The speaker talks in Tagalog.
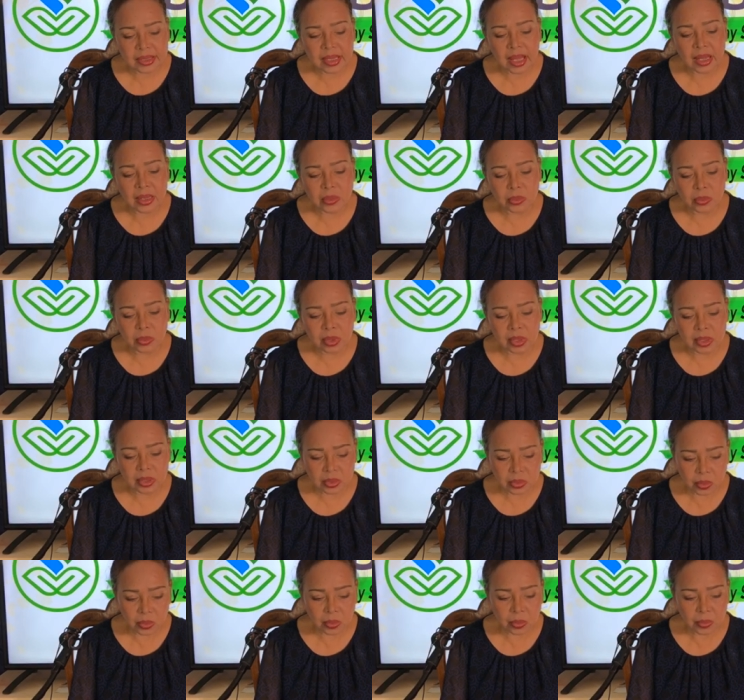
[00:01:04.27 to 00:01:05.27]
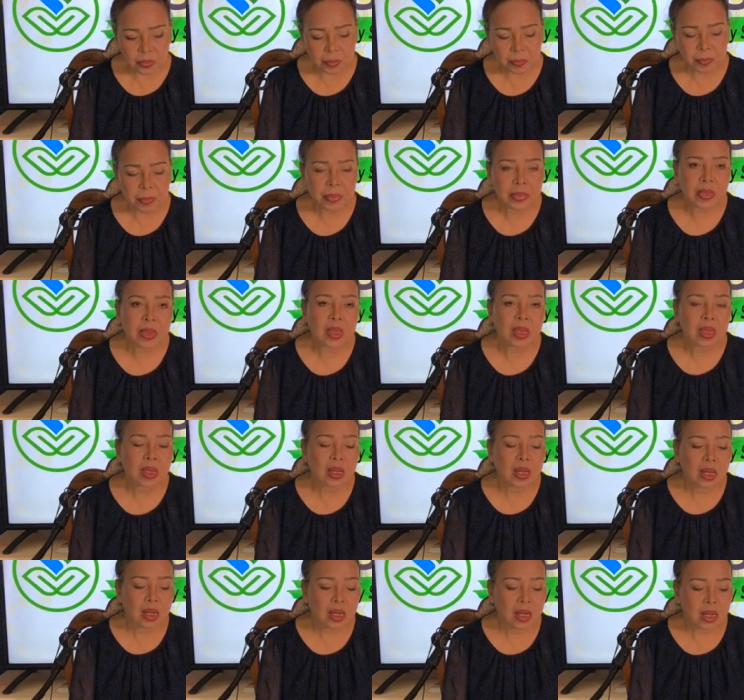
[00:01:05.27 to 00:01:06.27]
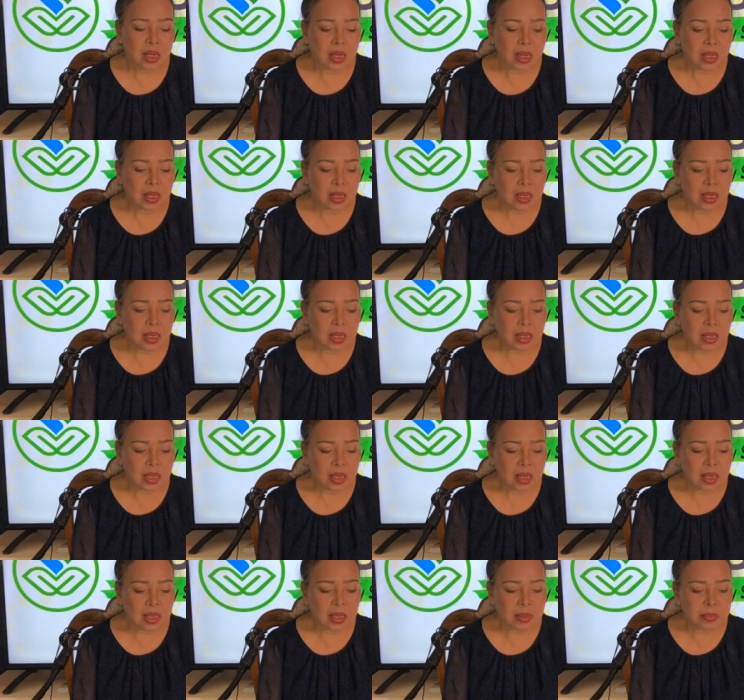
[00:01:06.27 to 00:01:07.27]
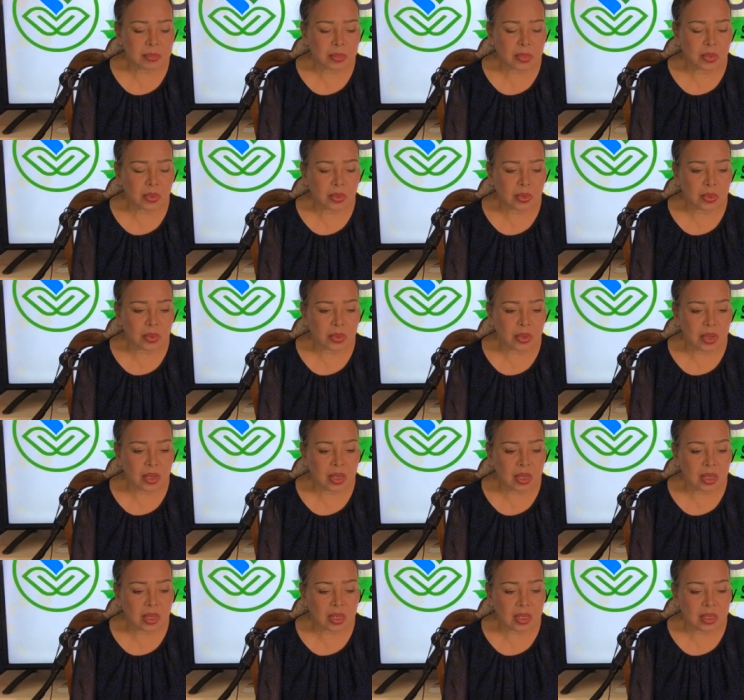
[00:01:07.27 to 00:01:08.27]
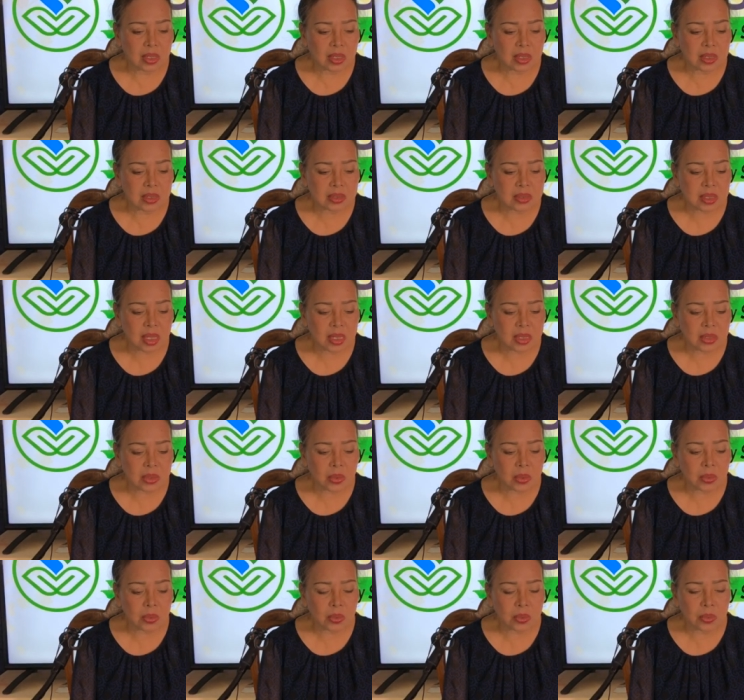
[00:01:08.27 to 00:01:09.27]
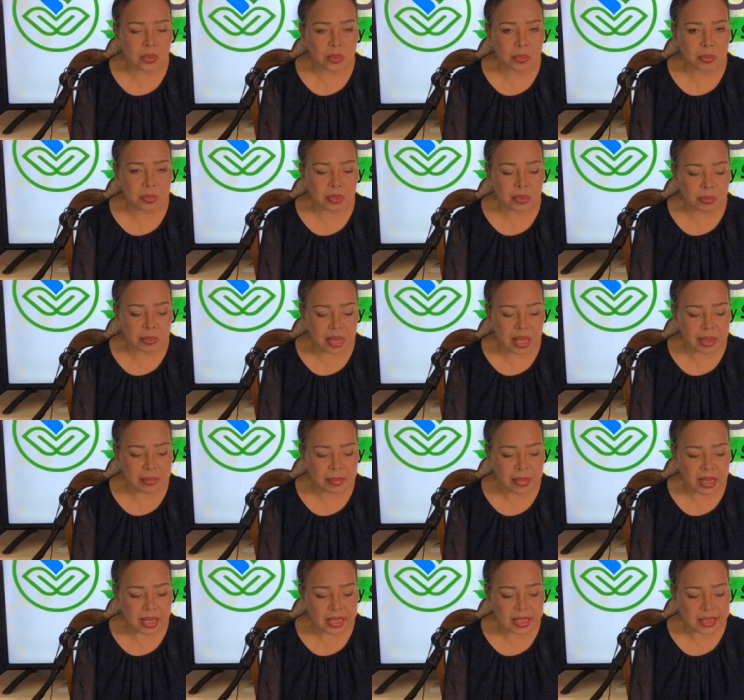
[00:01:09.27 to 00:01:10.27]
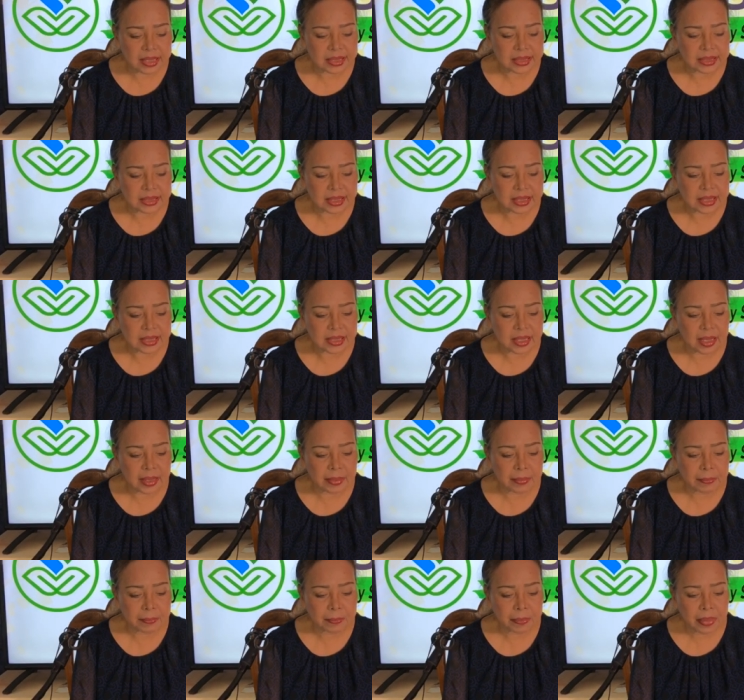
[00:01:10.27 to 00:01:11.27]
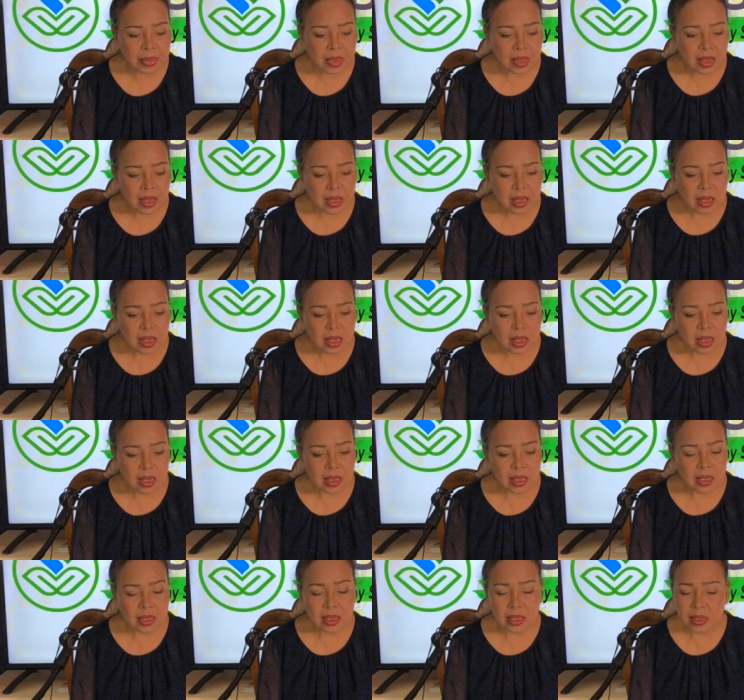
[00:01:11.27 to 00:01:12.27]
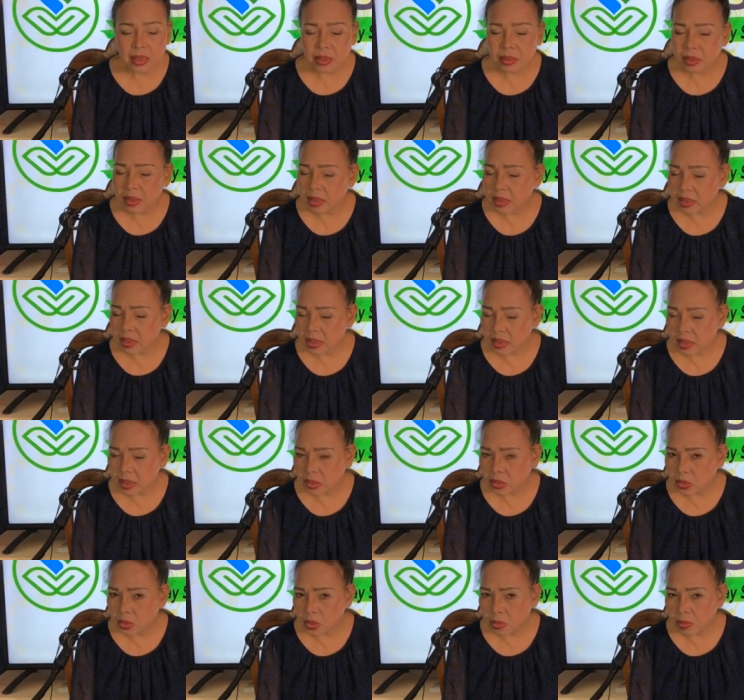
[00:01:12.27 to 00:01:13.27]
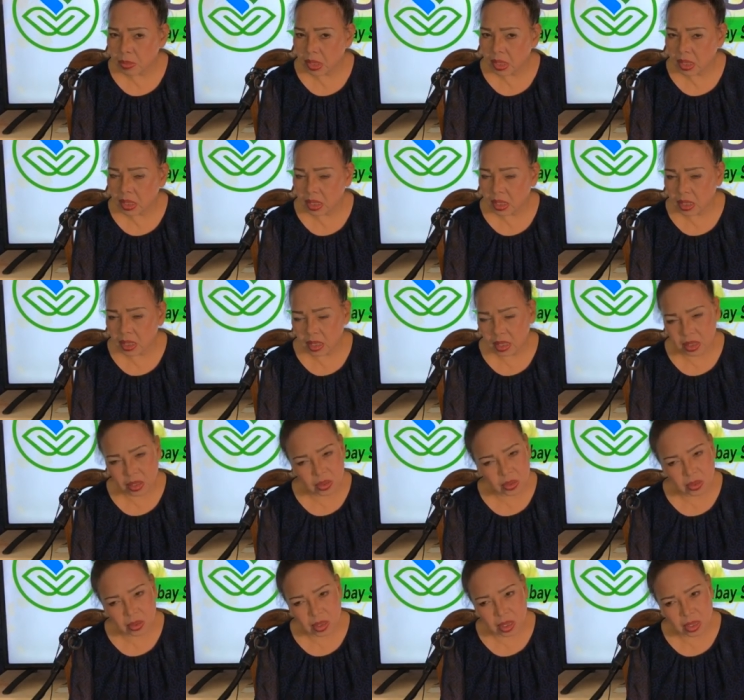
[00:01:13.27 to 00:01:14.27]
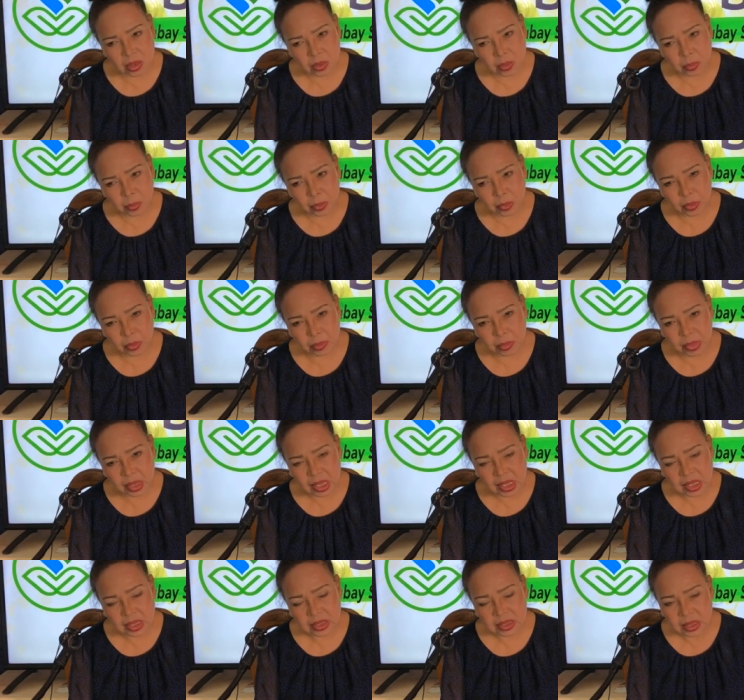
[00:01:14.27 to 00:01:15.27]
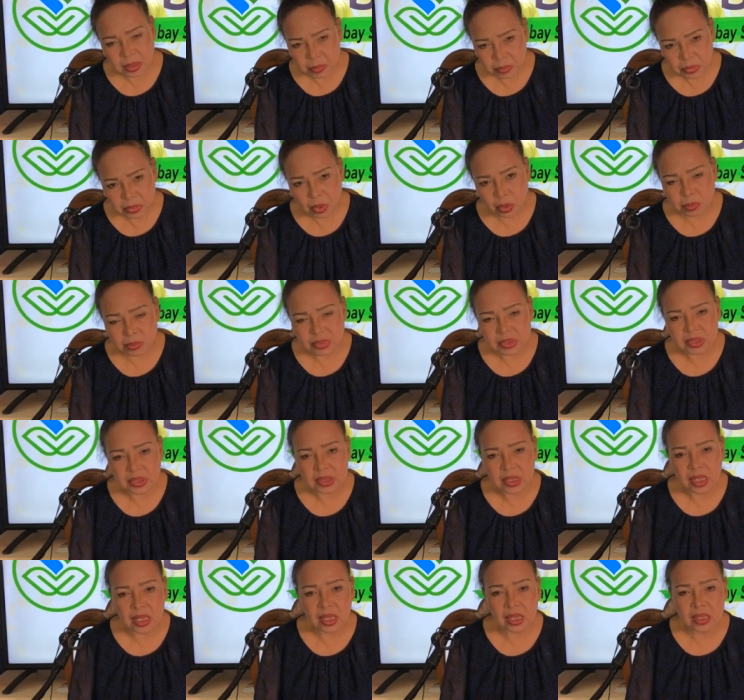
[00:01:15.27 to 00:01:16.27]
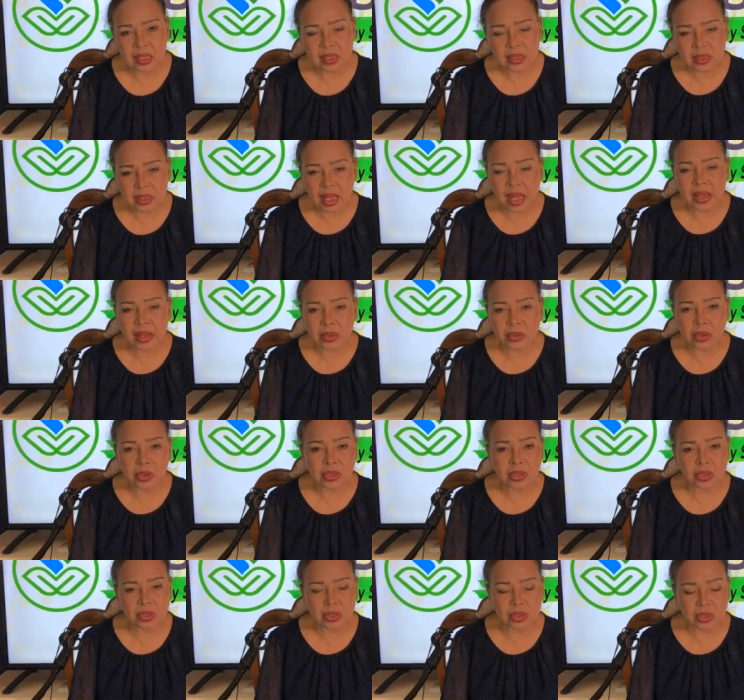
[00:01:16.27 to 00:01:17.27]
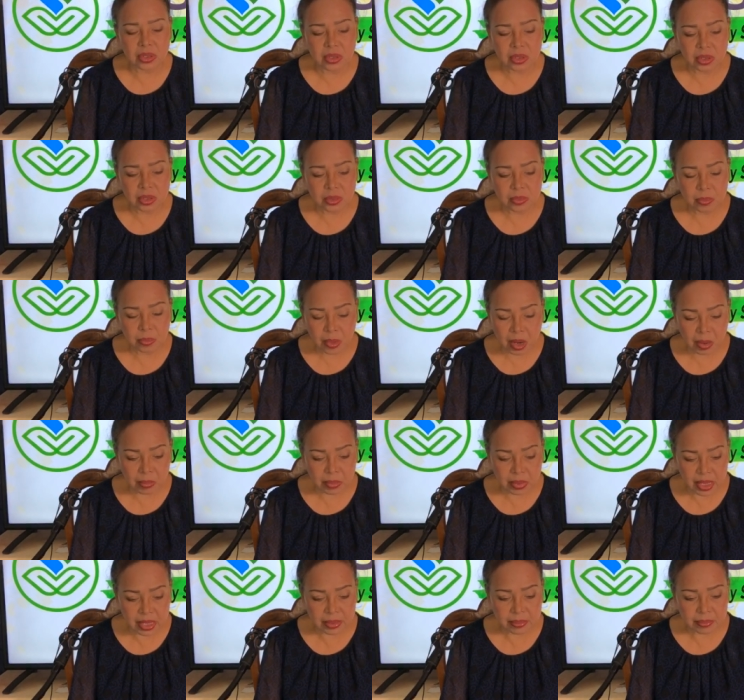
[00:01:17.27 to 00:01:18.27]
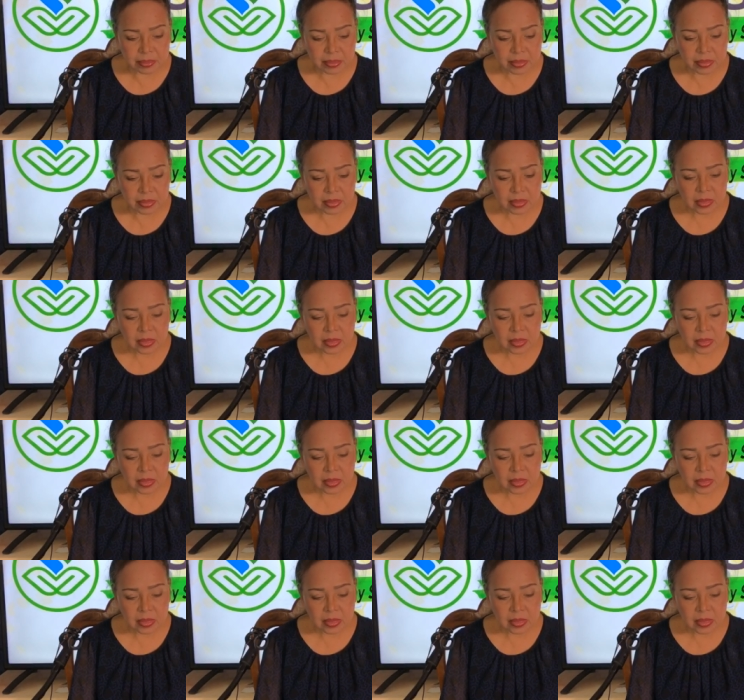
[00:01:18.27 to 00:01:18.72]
katanungan ko uh, alam mo uh, sa yung problema Christina uh, ah, ito yung mga ano po mga symptoms ng thyroid problem